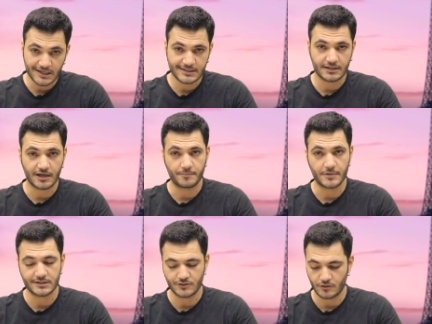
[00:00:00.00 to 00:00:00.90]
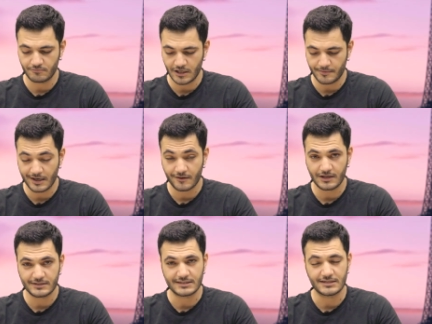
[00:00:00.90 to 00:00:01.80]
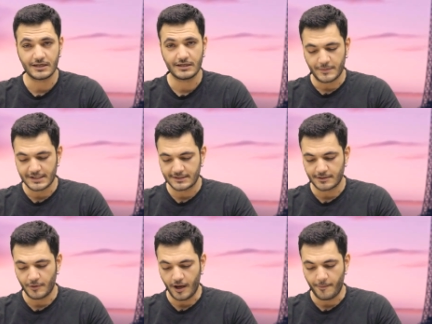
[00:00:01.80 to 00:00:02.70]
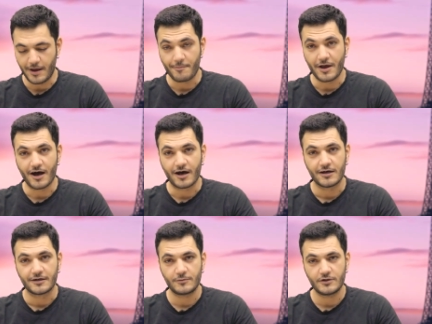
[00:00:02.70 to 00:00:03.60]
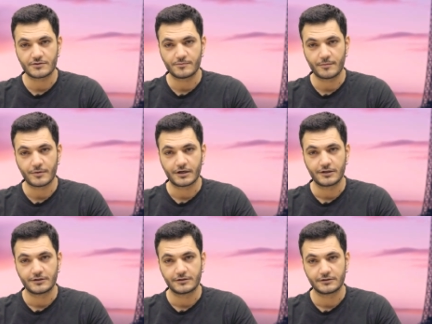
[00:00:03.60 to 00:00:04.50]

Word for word: master yapmak istiyorum. MBA var sizde. Master, MBA. Sen biliyorsun MBA.